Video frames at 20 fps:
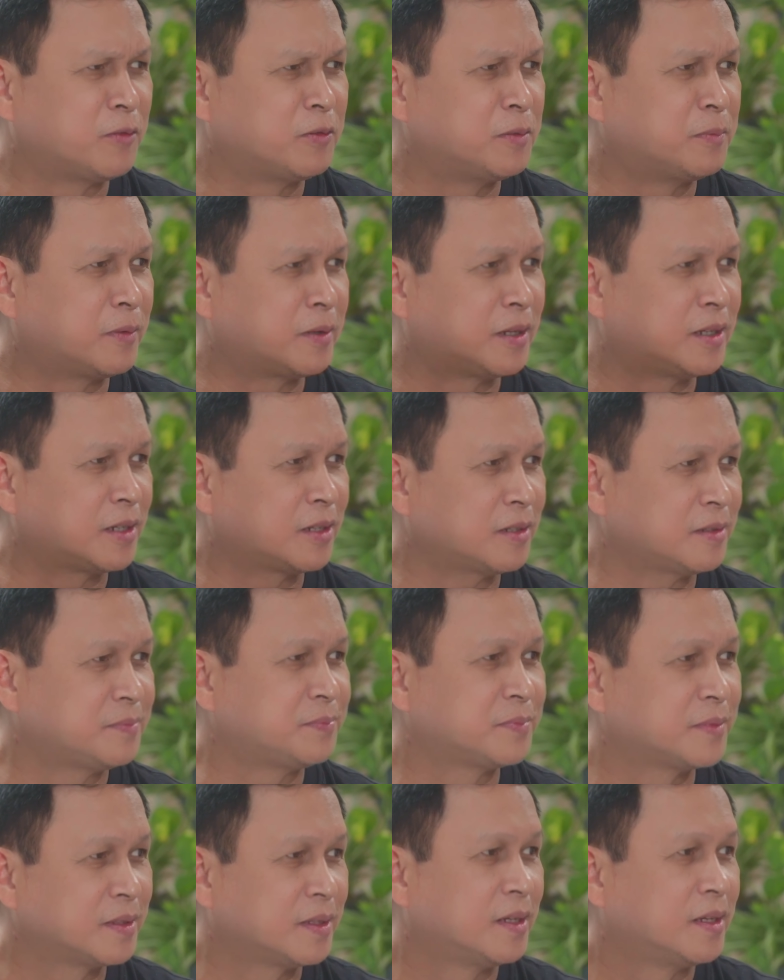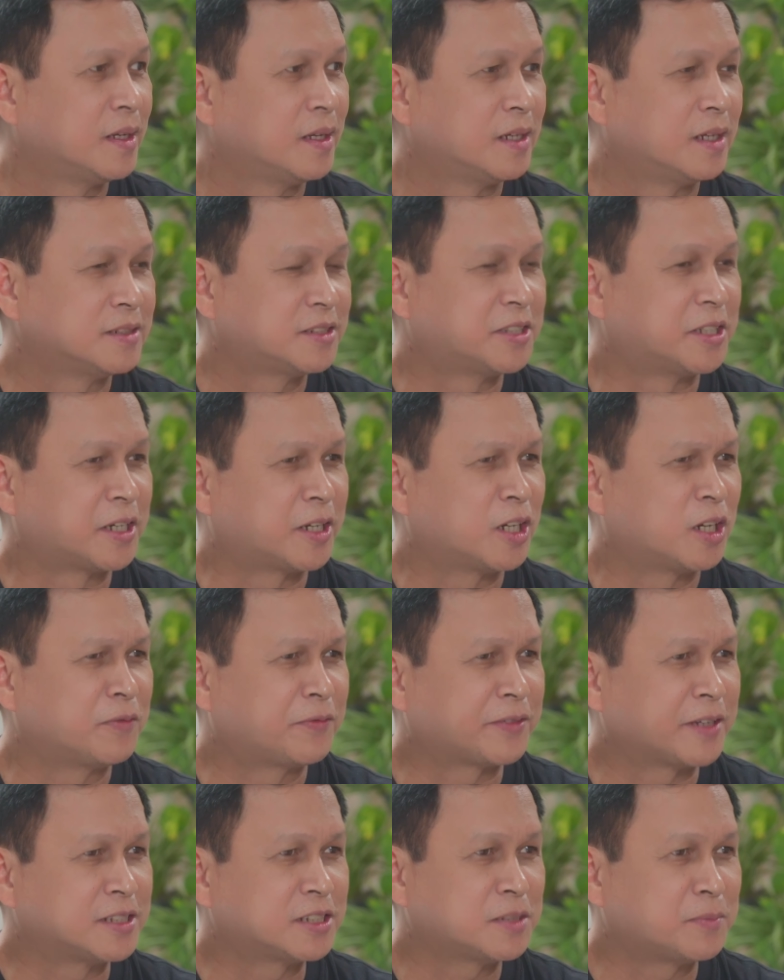kami mga circle of
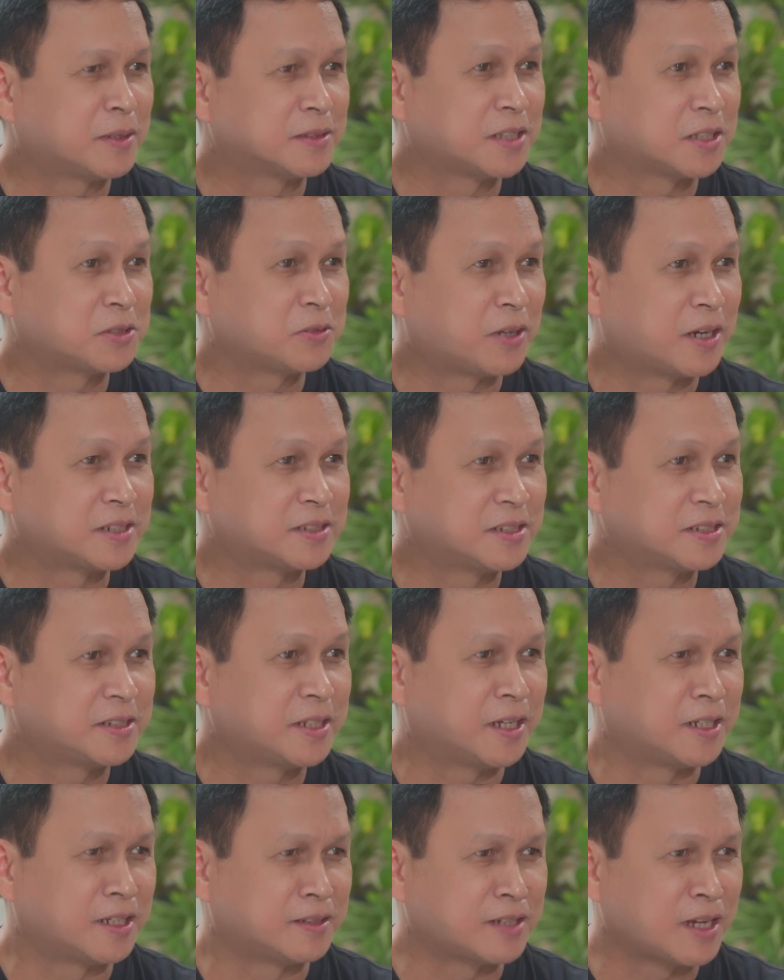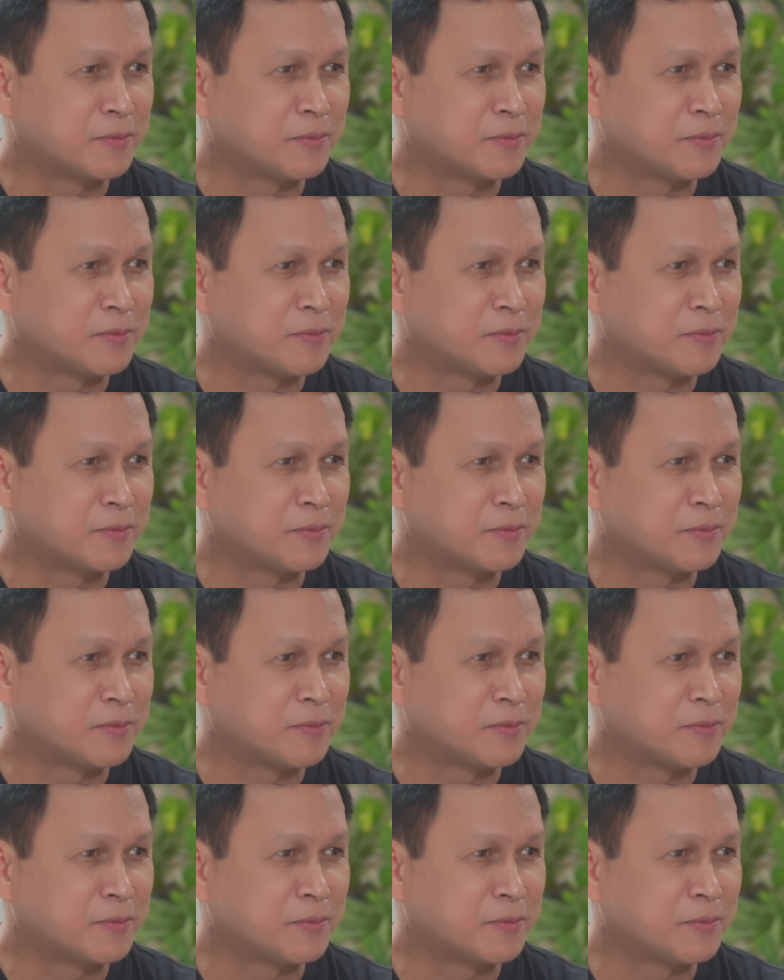friends ng mga tattoo artist, kaya alam